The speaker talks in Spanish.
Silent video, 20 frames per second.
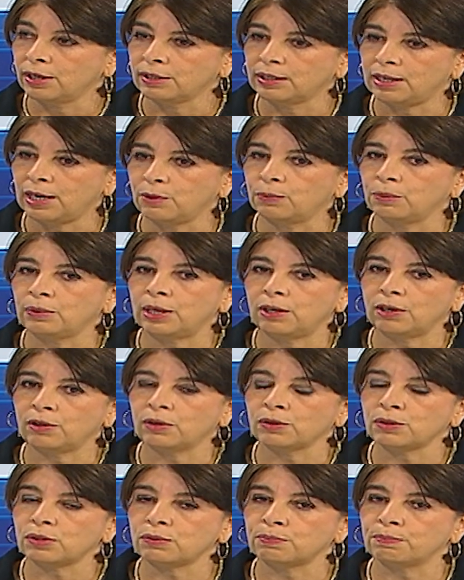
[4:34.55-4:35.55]
de
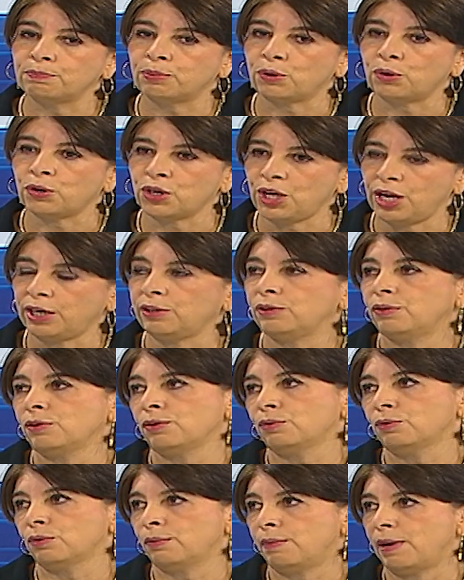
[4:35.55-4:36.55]
unos
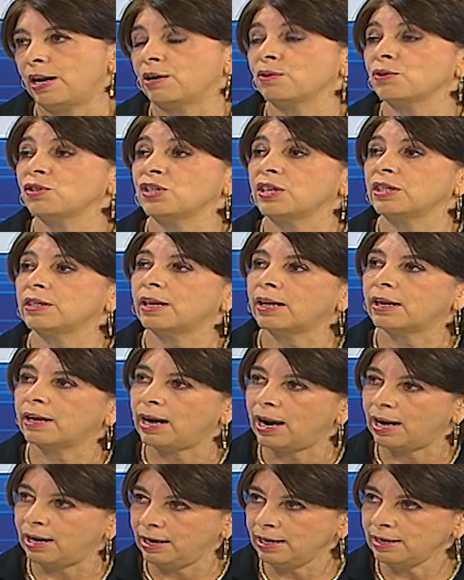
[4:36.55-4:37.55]
proyectos urbanos
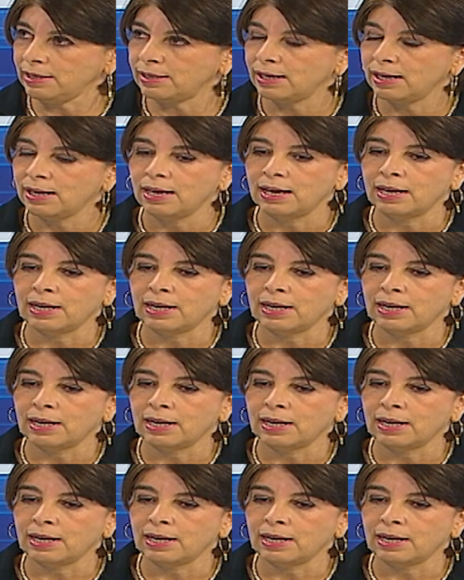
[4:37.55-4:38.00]
integrales